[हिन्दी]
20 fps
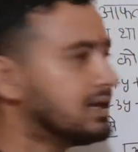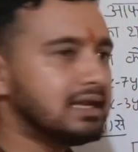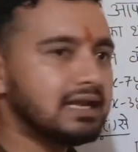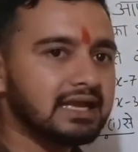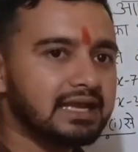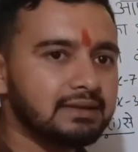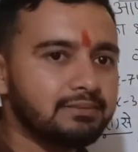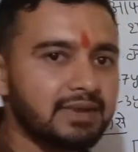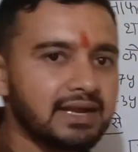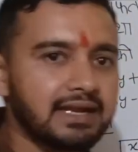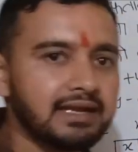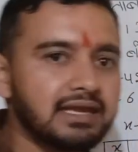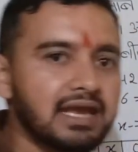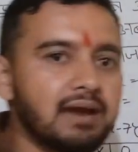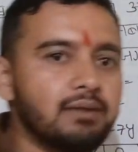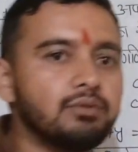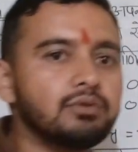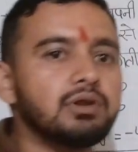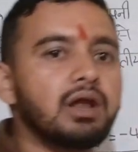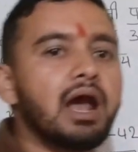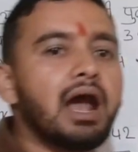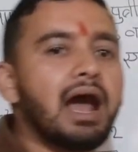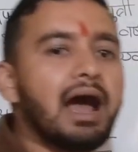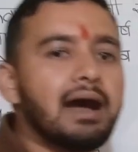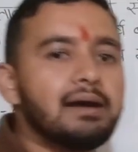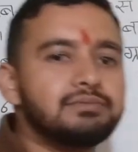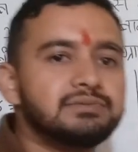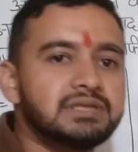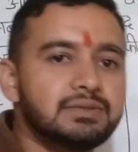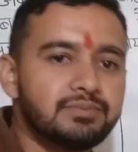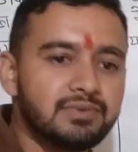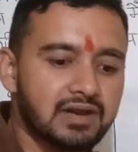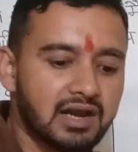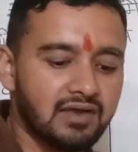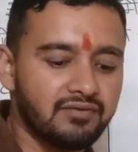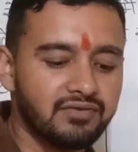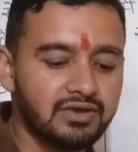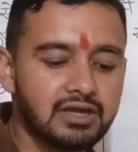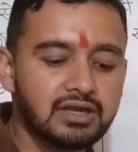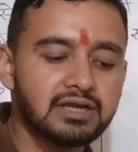लेकिन मैंने क्या बोला आप जब
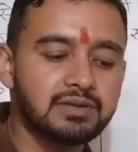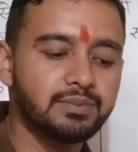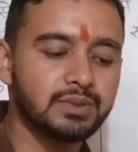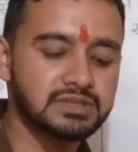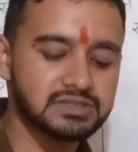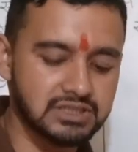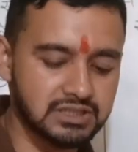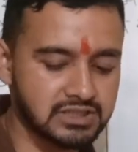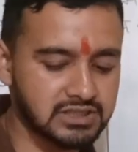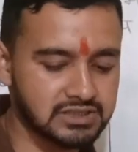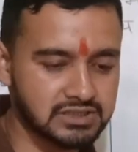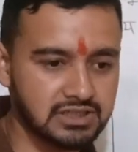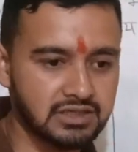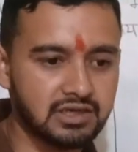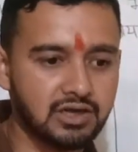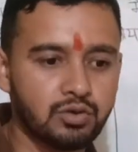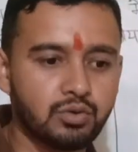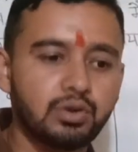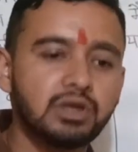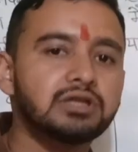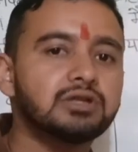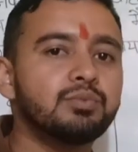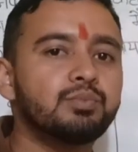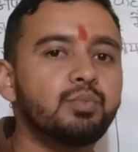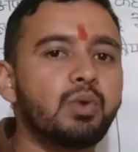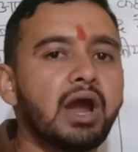ग्राफिकल रिप्रेजेंटेशन करोगे तो